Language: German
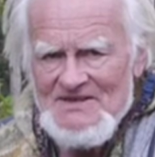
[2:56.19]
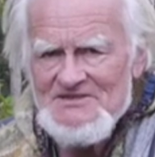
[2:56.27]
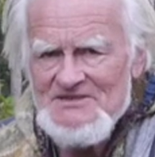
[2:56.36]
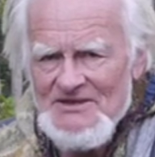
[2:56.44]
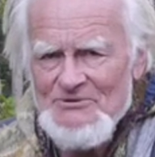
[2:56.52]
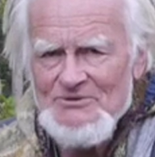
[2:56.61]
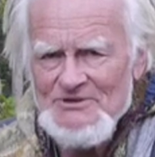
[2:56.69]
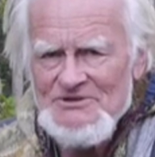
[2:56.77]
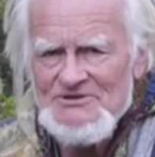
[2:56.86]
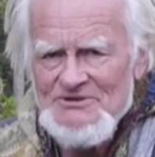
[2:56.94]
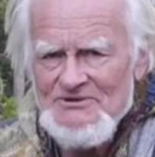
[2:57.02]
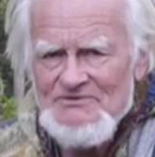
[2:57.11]
sehr
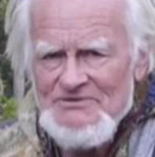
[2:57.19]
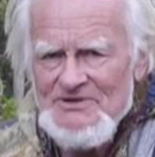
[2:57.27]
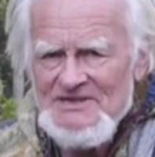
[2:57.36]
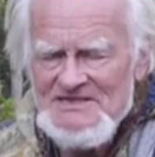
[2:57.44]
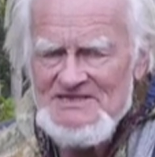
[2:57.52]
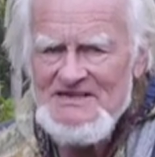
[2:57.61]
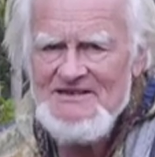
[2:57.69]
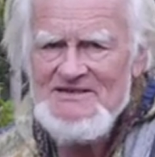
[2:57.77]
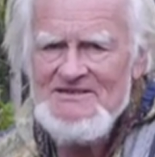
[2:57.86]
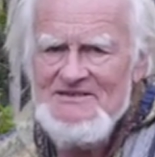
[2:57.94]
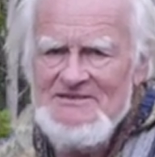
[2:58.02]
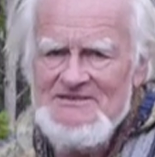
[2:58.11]
ungesund für
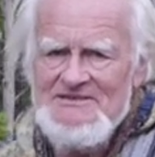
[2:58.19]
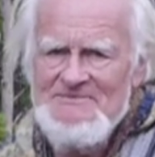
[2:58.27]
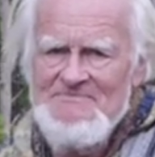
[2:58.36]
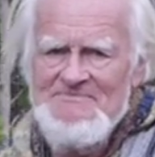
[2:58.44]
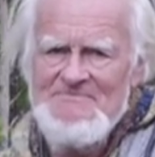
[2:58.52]
Insekten ist.